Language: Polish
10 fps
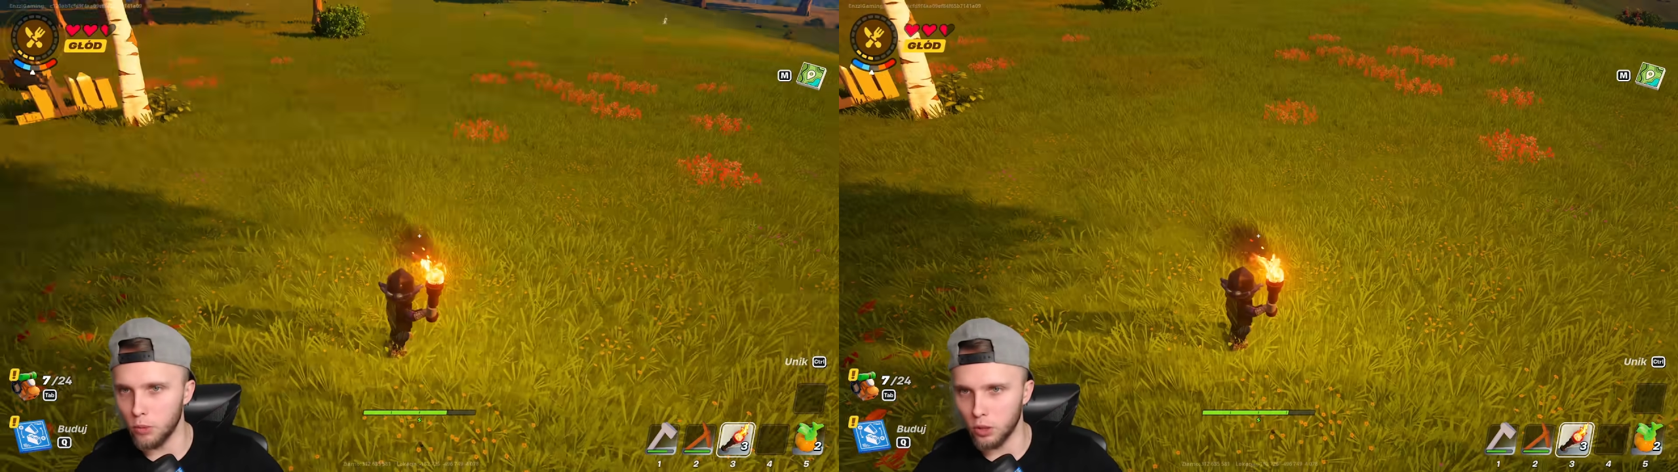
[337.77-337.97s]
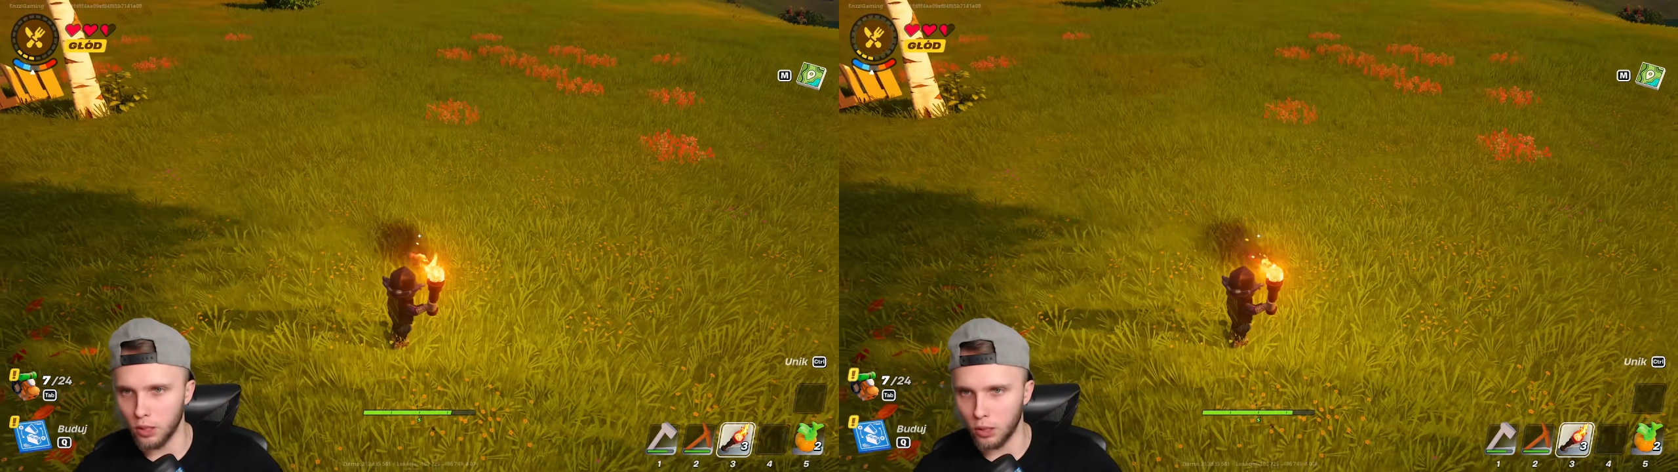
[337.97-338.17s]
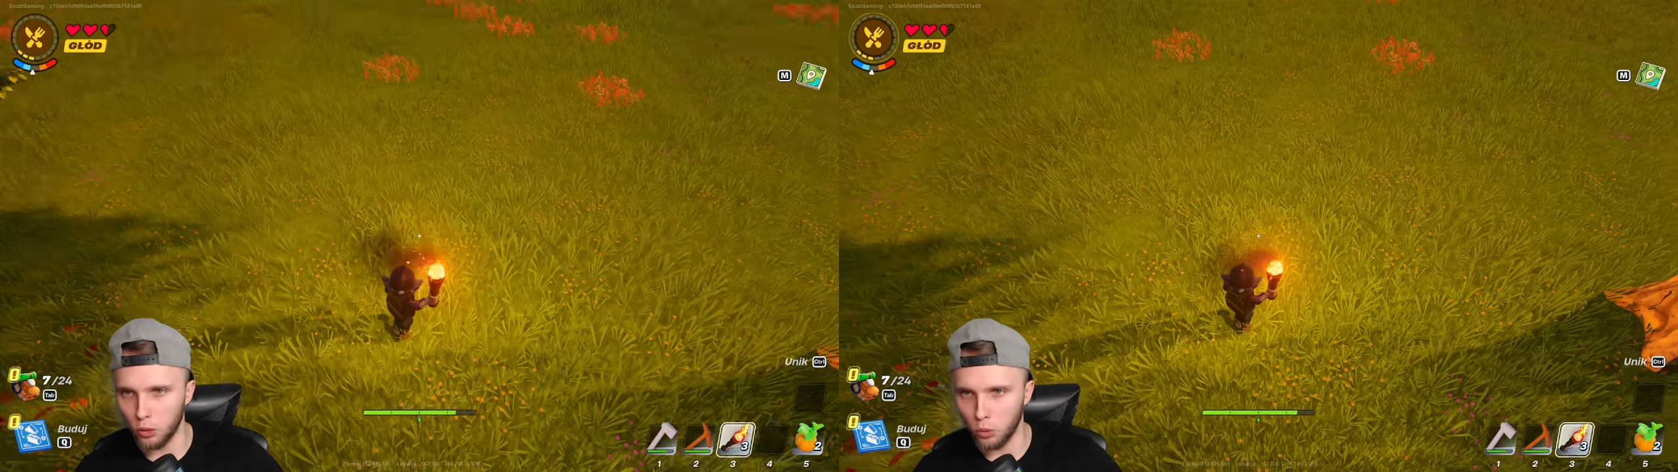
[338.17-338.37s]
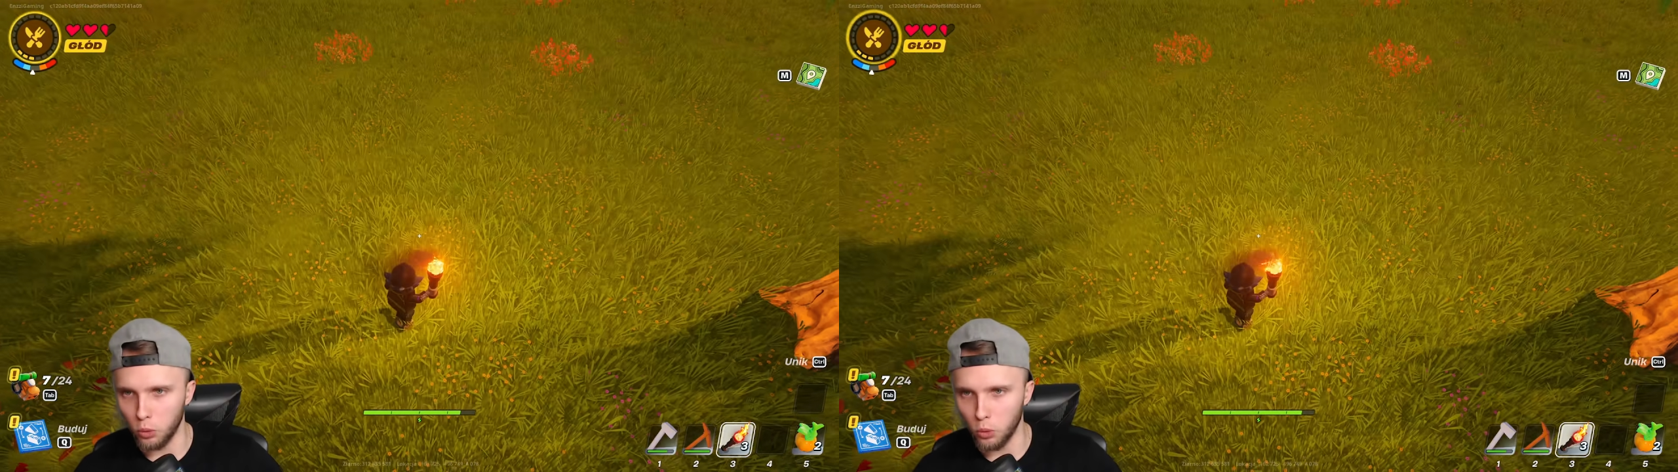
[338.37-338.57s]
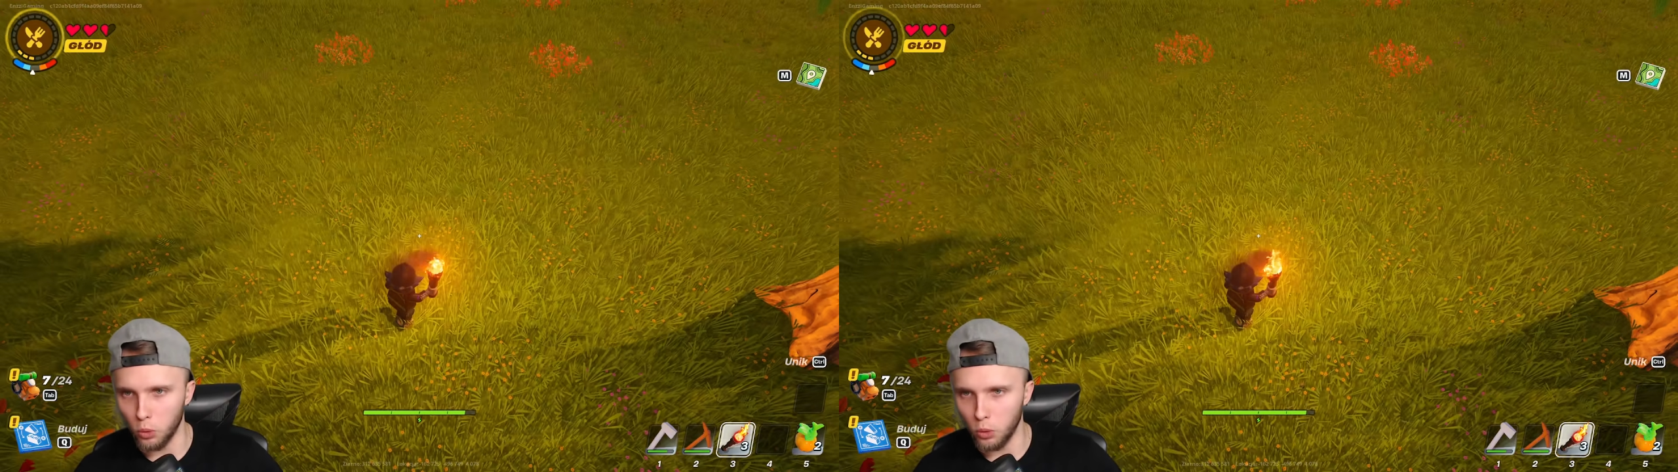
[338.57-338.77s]
może tak
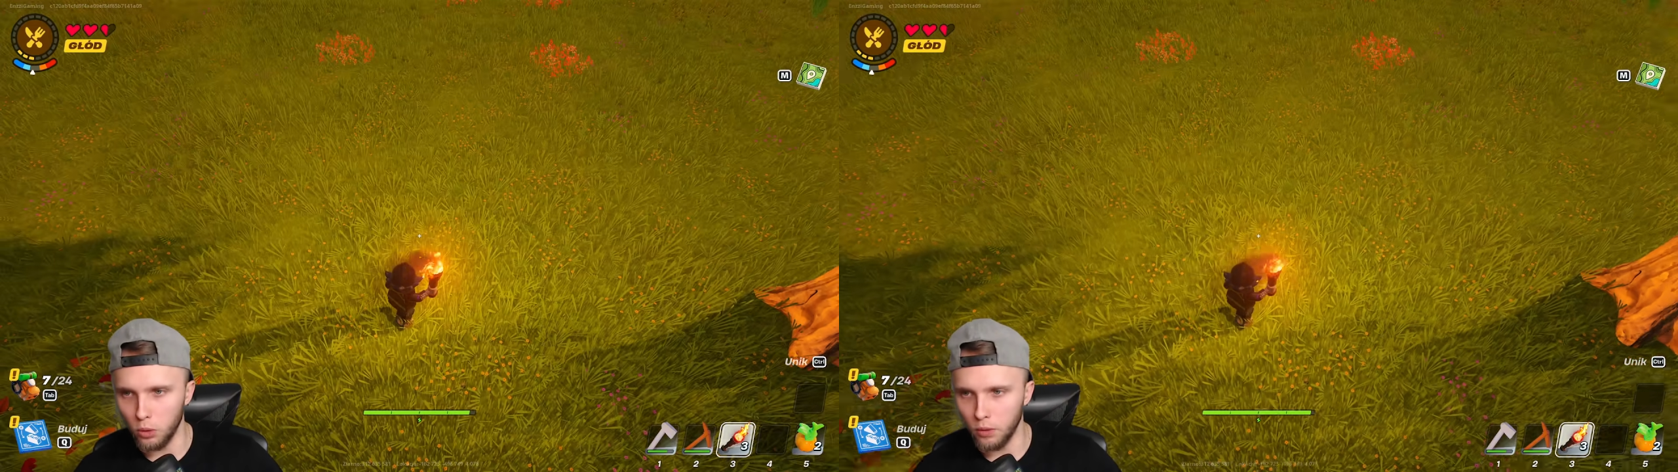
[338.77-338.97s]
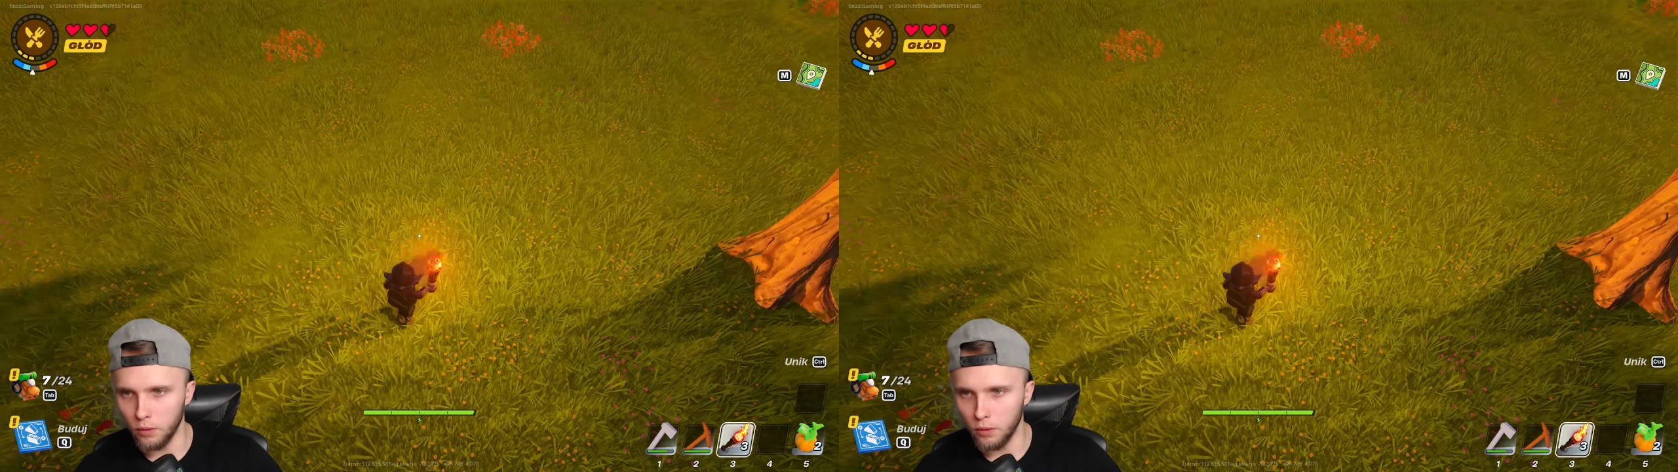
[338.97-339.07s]
tu.